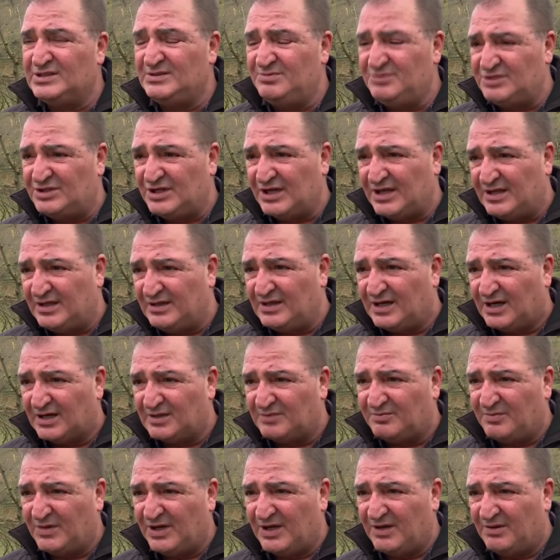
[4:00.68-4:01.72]
bir şekilde
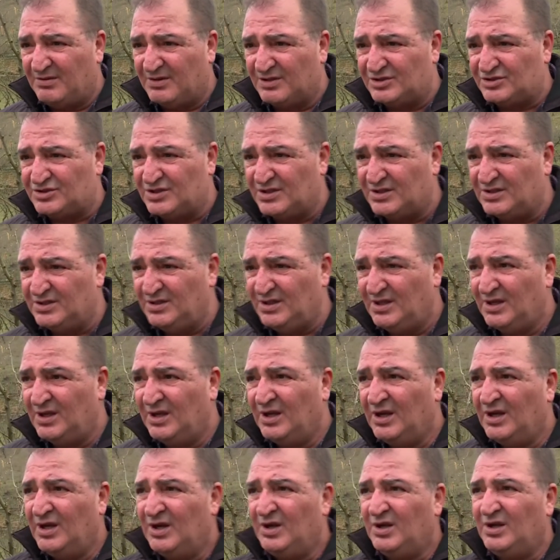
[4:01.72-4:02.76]
artmaya başladı.
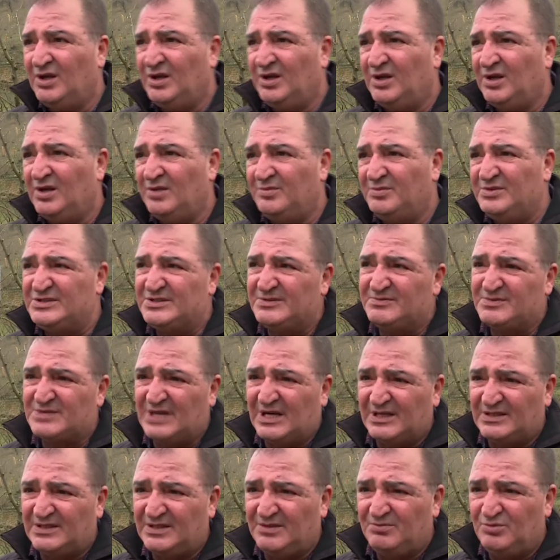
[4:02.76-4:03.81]
E, bizim
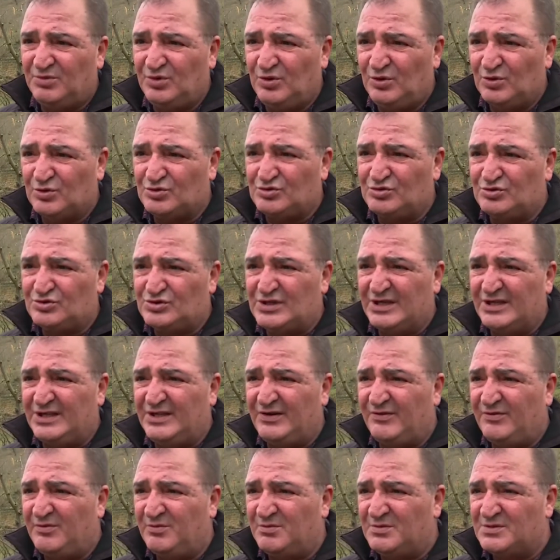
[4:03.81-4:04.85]
zaten biliyorsunuz
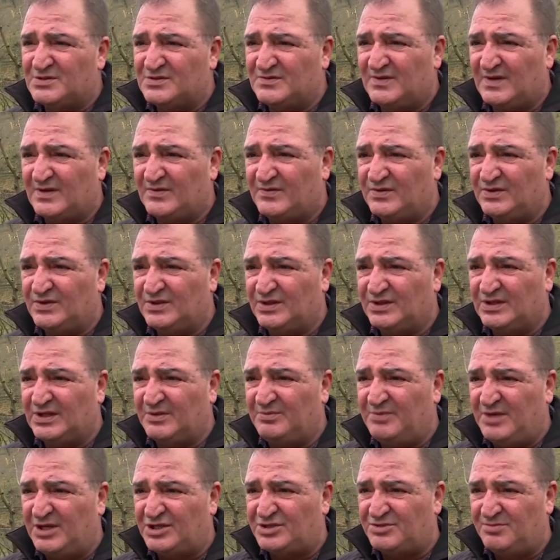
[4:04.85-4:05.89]
hedefimiz var fındıkta
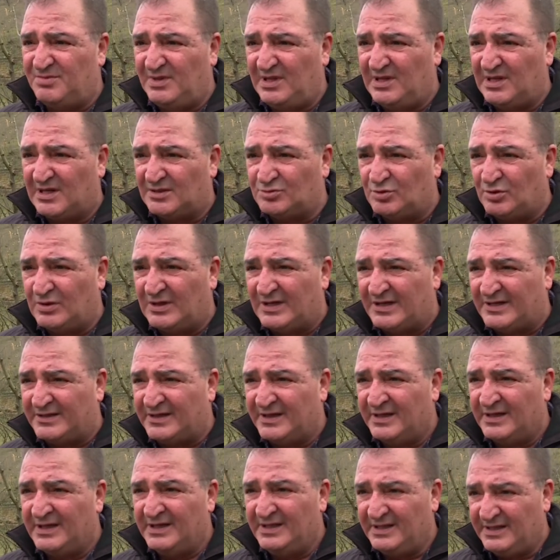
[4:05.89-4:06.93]
5 milyar dolar
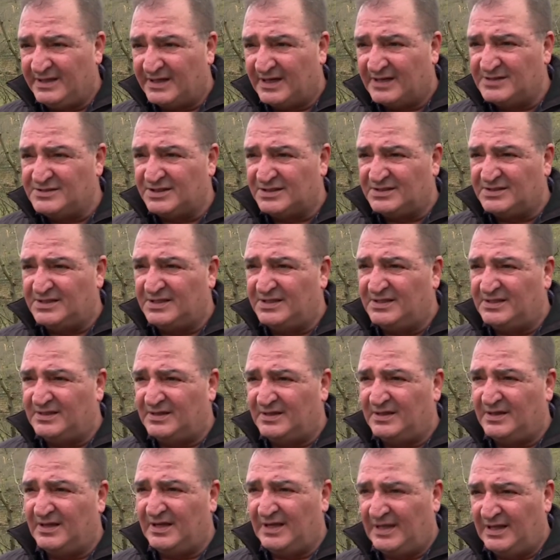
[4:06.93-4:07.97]
ihracat
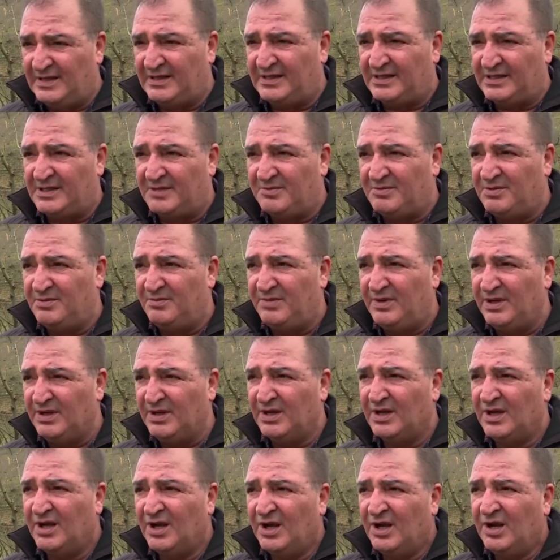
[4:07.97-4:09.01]
elde edebilmek.
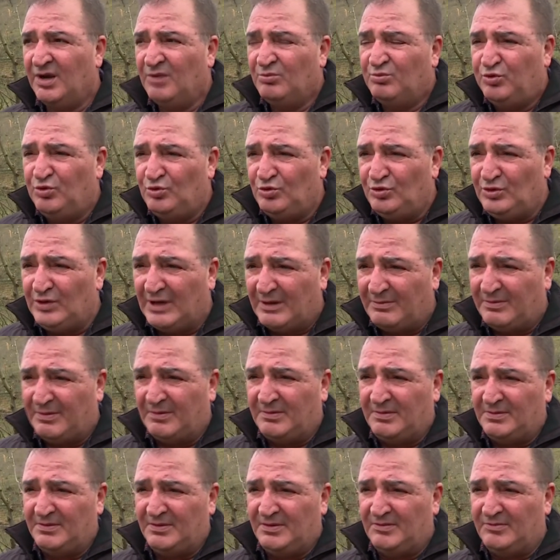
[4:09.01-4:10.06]
Bunu
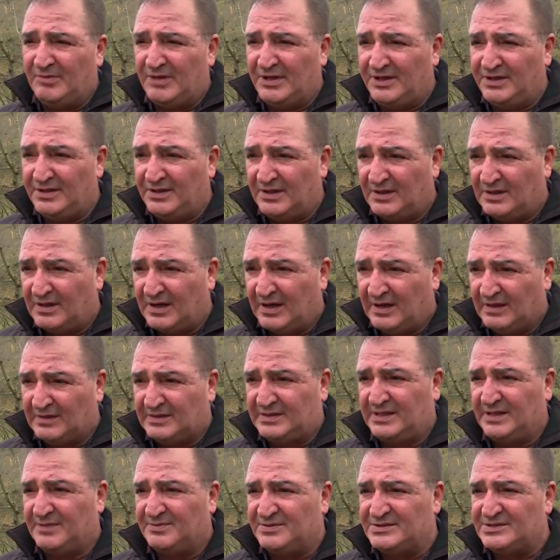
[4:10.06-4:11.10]
yapabilmenin
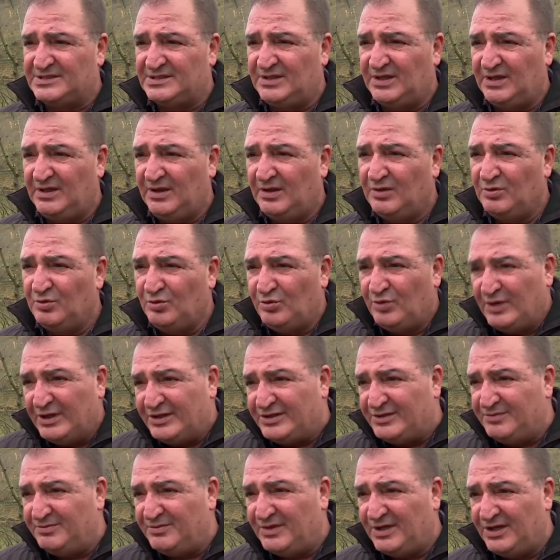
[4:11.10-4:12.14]
altyapısı da
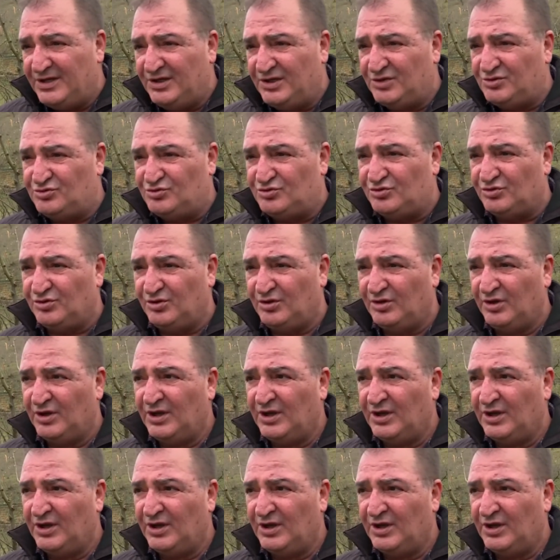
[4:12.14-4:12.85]
üretimden geçiyor,